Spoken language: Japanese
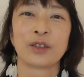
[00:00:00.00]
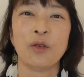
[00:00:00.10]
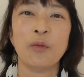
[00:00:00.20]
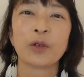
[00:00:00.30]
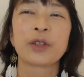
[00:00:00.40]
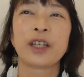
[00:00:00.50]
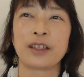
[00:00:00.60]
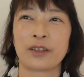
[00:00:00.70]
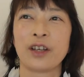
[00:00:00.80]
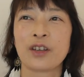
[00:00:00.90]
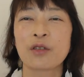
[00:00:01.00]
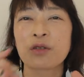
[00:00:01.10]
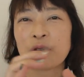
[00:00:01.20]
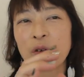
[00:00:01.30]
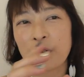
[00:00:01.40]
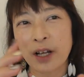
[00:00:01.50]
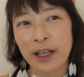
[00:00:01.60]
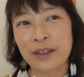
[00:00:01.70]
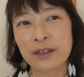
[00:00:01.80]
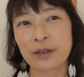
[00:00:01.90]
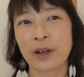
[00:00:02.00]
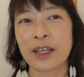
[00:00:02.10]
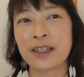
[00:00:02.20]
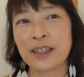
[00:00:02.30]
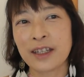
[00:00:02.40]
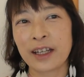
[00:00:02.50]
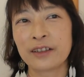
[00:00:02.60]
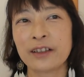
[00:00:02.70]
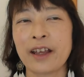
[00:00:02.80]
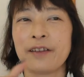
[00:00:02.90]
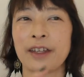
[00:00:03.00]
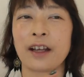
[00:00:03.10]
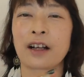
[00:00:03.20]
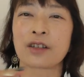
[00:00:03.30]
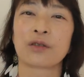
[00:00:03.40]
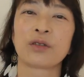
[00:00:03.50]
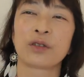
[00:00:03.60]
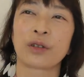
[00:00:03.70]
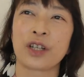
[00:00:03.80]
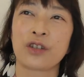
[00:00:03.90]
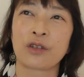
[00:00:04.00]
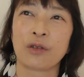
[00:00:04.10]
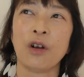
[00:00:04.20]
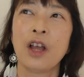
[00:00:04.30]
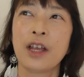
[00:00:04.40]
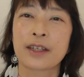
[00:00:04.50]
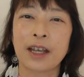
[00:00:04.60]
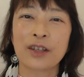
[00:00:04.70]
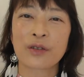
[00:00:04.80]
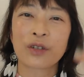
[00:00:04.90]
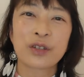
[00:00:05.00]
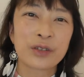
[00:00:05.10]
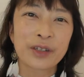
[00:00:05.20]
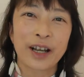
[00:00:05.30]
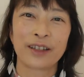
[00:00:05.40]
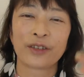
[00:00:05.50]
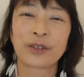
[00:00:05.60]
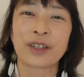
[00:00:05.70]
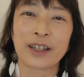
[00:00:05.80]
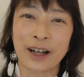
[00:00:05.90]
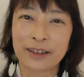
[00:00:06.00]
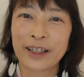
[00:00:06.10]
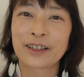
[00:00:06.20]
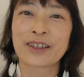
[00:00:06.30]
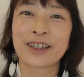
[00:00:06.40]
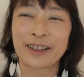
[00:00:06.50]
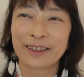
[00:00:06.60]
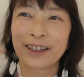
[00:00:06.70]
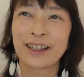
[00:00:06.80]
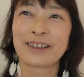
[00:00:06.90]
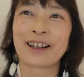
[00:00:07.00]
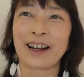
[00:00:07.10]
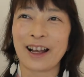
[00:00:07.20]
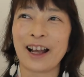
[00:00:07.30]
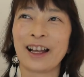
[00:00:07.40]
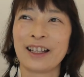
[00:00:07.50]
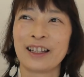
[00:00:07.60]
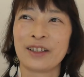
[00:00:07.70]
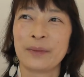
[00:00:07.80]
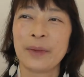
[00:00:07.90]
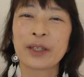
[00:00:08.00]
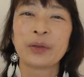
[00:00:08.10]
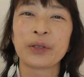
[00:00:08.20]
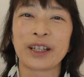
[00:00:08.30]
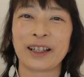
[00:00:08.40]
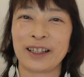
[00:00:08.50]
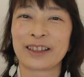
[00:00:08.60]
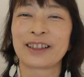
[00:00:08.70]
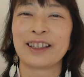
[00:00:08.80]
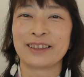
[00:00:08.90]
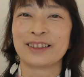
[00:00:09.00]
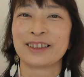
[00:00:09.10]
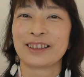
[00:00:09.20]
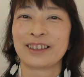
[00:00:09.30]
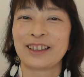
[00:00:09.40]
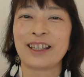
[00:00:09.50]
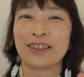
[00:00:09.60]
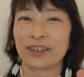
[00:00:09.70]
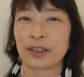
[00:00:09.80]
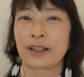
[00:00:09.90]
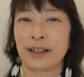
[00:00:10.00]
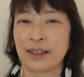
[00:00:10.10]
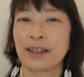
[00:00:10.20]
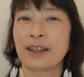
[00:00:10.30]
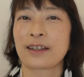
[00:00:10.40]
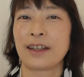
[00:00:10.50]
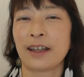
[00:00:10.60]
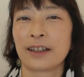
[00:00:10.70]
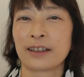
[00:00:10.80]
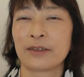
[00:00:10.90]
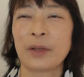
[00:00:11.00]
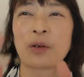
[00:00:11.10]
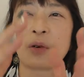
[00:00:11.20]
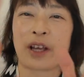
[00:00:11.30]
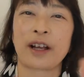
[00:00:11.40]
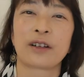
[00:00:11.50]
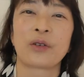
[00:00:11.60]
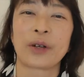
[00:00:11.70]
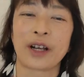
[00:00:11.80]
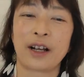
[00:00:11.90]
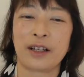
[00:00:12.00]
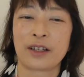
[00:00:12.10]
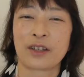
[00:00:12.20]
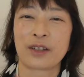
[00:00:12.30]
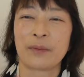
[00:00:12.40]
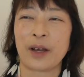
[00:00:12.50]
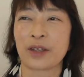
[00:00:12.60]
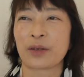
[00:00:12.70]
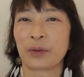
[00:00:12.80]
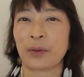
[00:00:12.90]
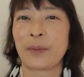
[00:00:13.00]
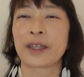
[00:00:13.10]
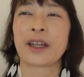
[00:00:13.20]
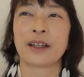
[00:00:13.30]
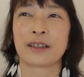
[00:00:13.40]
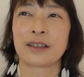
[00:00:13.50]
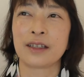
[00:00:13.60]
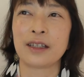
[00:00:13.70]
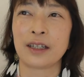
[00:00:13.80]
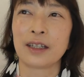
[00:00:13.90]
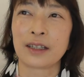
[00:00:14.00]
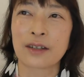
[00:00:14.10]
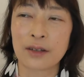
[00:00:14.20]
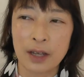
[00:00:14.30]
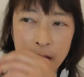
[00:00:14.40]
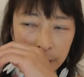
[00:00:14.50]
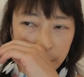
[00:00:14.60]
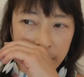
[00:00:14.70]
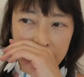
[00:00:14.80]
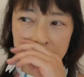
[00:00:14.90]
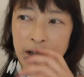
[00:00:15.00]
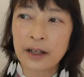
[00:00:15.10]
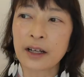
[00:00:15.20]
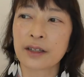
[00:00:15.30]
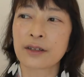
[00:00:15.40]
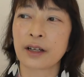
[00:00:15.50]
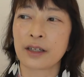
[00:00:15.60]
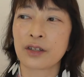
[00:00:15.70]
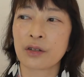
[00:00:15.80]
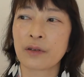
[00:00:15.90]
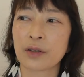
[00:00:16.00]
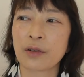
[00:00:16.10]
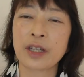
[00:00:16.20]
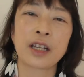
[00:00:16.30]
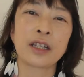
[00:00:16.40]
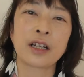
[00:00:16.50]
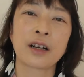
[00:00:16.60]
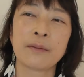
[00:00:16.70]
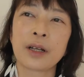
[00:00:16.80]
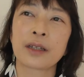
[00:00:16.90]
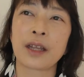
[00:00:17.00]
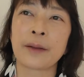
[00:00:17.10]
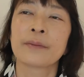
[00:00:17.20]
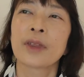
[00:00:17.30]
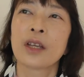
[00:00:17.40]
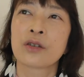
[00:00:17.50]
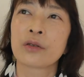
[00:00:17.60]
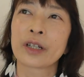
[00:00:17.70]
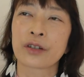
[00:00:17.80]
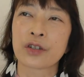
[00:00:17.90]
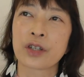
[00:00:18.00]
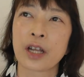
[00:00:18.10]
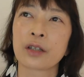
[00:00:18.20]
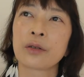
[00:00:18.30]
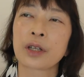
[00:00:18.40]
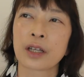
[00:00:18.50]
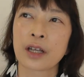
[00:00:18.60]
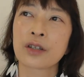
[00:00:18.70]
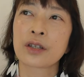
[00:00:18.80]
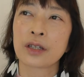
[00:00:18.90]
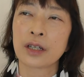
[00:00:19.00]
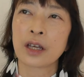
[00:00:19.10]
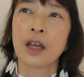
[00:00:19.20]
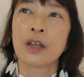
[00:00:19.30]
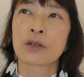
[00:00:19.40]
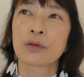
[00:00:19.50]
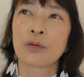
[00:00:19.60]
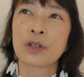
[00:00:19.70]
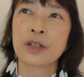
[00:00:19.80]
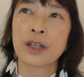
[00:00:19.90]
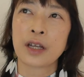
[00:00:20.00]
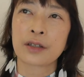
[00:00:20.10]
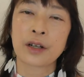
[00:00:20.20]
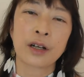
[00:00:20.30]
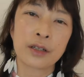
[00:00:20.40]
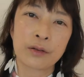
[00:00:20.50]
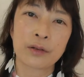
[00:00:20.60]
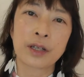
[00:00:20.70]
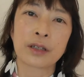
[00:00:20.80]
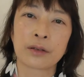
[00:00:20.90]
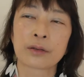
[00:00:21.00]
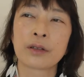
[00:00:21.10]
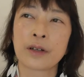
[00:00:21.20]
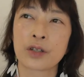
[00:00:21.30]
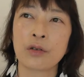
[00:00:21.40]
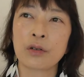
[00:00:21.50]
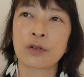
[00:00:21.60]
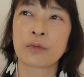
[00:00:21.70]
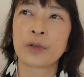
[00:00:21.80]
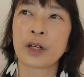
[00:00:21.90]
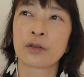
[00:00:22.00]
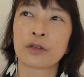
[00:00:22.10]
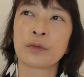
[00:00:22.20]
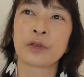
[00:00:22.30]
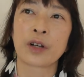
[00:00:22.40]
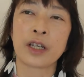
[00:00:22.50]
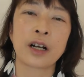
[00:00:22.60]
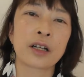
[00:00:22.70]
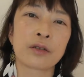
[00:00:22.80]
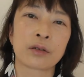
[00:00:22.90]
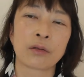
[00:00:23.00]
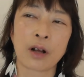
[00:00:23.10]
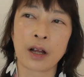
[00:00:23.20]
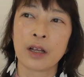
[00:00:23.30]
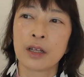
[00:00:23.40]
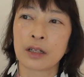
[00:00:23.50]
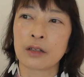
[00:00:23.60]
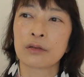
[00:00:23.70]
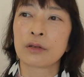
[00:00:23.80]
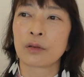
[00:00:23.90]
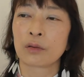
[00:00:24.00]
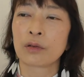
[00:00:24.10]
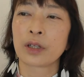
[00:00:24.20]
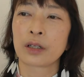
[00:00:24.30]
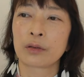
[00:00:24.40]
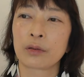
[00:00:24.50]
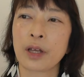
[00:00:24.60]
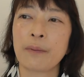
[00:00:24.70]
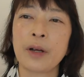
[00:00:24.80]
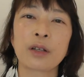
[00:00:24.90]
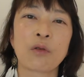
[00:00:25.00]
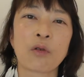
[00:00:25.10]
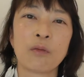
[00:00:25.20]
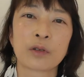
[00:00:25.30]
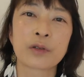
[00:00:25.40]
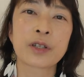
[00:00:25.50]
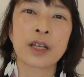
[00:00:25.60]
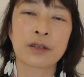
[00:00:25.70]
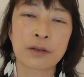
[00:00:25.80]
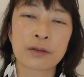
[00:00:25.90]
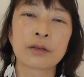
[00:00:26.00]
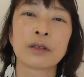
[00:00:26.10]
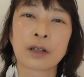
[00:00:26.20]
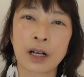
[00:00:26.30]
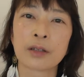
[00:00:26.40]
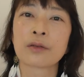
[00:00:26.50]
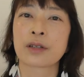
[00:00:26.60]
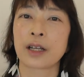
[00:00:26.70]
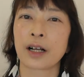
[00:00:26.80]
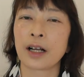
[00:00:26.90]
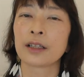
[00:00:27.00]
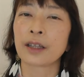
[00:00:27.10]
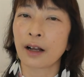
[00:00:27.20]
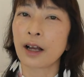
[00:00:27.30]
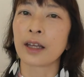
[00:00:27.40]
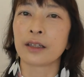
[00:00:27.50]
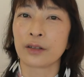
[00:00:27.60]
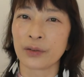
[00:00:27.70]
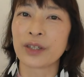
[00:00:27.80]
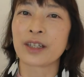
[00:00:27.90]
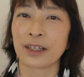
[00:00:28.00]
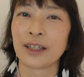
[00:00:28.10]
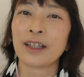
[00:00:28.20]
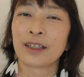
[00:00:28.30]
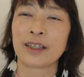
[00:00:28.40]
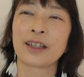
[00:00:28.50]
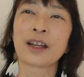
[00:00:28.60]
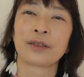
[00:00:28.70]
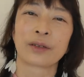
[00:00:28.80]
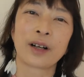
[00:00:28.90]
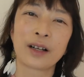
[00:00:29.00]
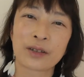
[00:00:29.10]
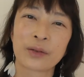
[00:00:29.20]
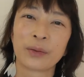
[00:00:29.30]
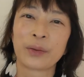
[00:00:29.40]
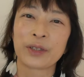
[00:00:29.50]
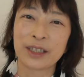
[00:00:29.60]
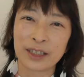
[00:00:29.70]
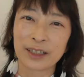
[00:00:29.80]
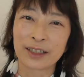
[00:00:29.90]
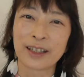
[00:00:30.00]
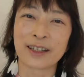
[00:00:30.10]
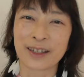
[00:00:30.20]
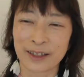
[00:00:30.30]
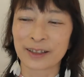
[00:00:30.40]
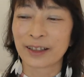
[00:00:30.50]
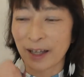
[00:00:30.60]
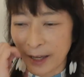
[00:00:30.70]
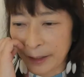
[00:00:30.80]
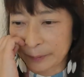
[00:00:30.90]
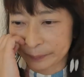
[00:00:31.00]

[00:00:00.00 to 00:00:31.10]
を持っているそうすると6ヶ月とか1年ぐらいはなんかその人が一応最初に入会の時に確約してくれてるからまあどうにかなってるっていう感じですねまあこれこれがまあ、そのパターンにです。とはいえ何ヶ月かに一度はそれなりに頑張って集客しないといけないしそのご時世社会情勢によっては長期のプランを組むのが嫌がる人がいるっていうことになるとやっぱりここも苦戦する可能性が高い領域になるのがその2です。はい、